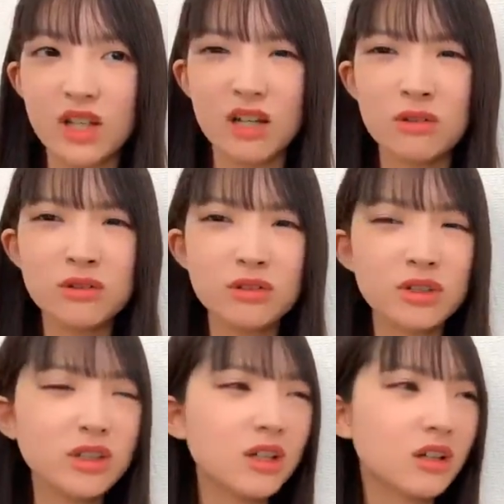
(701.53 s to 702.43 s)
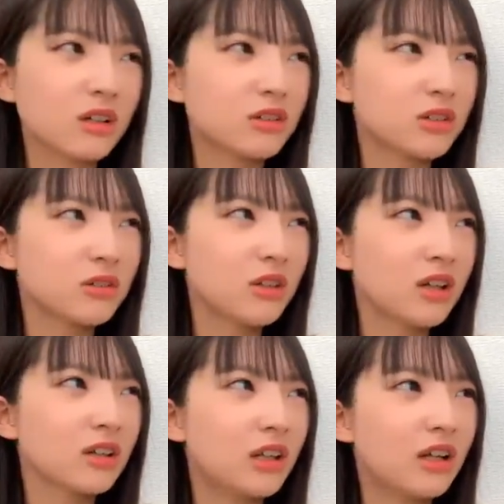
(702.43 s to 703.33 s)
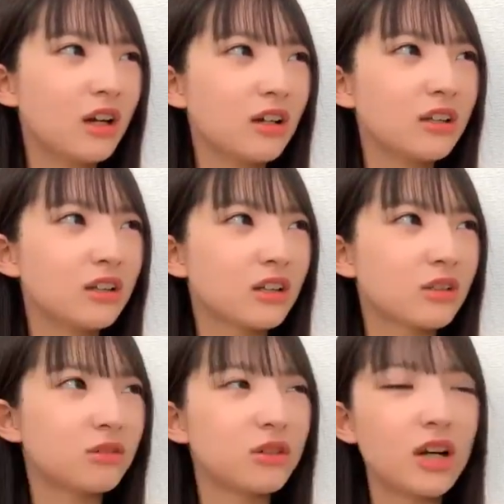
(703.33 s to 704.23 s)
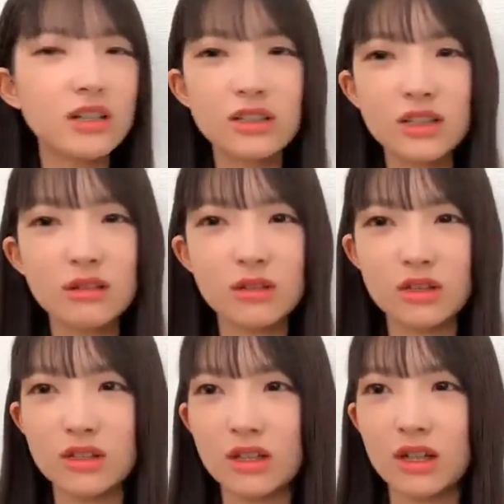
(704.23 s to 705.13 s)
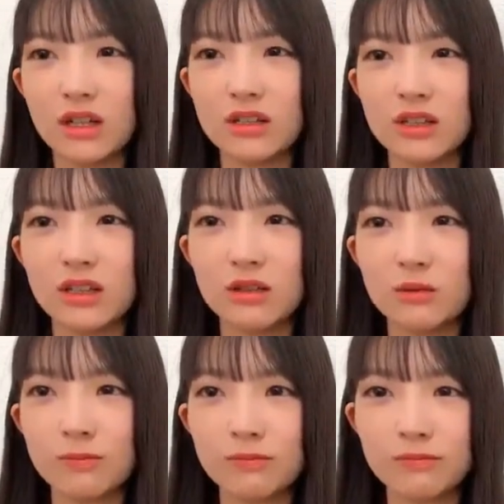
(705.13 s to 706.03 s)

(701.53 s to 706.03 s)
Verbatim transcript: え本当になんか口の中苦いんだけどうがいしたのに苦いんだけど